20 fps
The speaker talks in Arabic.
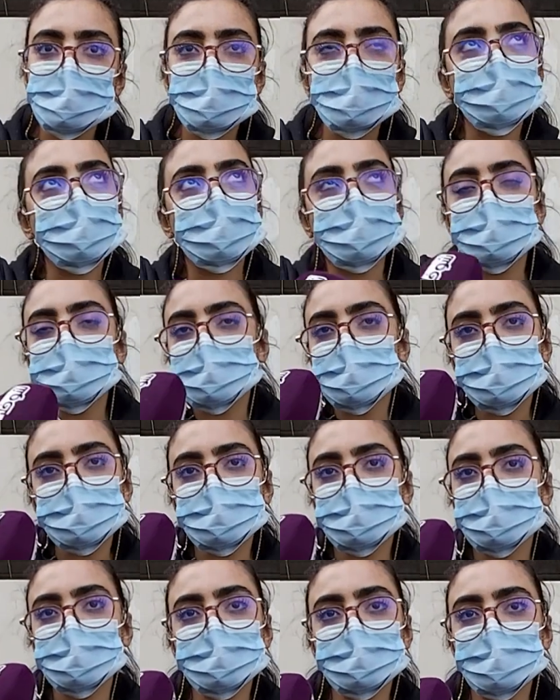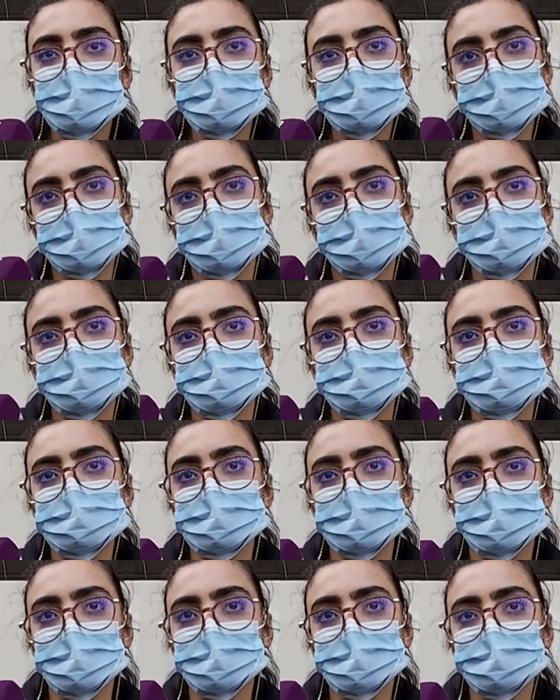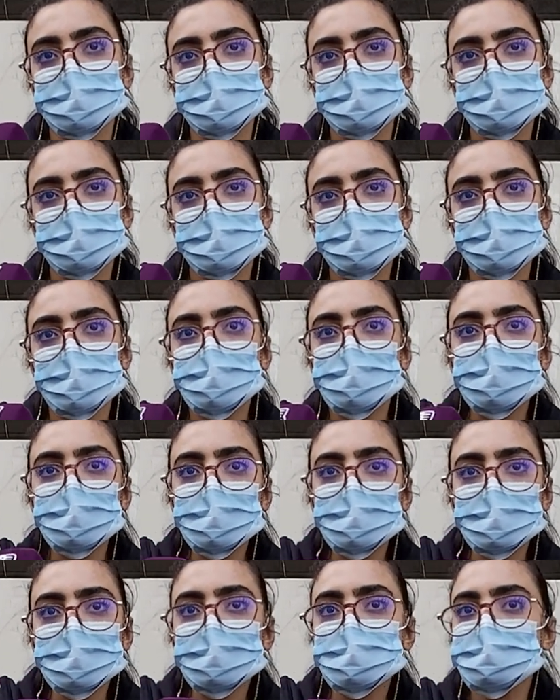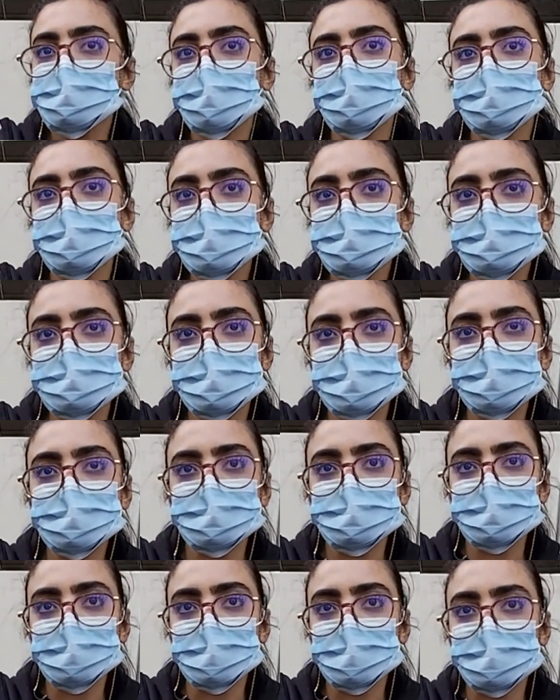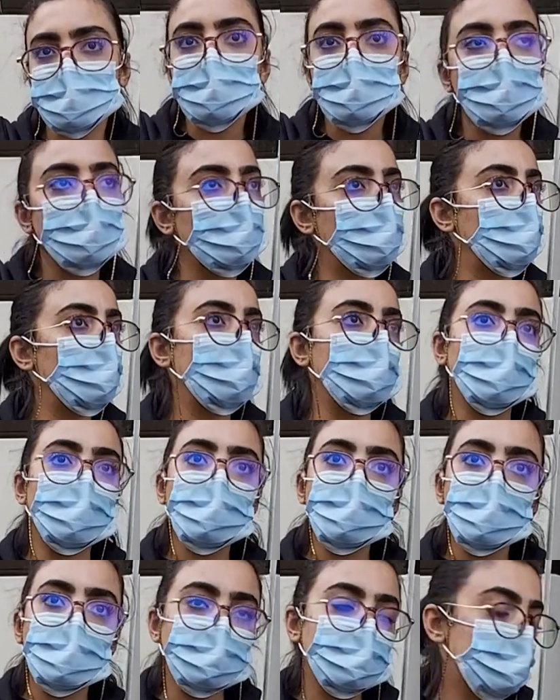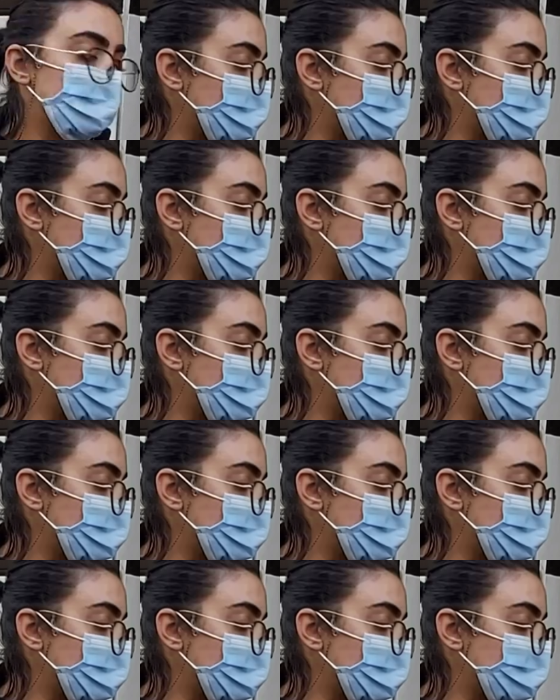القدر ديال الله راه غادي يتصرف المهم انك تاخذ الاحتياط ديالك لا غادي